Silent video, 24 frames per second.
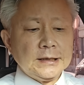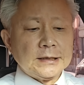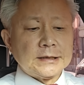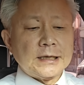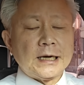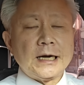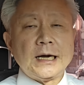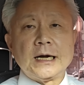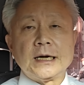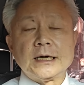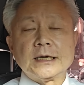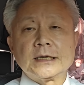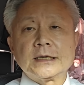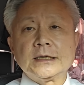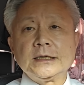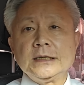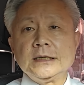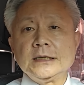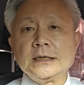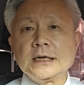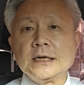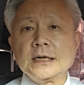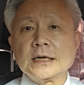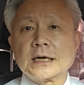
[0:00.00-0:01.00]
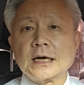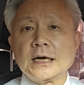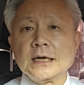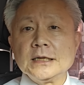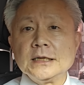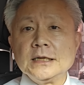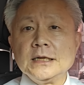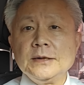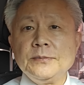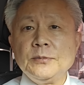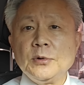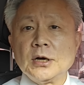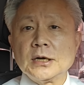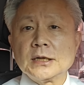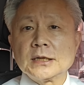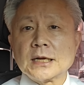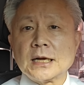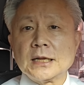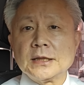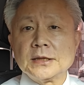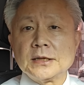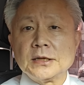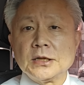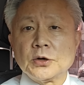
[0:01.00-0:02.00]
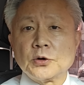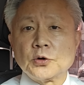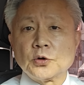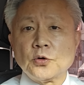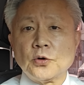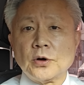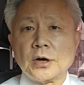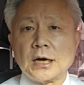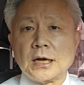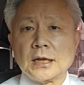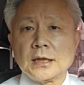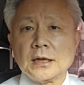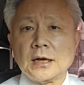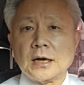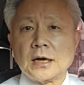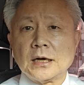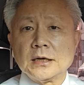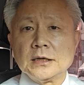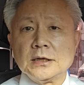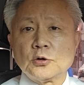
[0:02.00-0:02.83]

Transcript: 자, 이러니까 이 명단들이 그동안 아,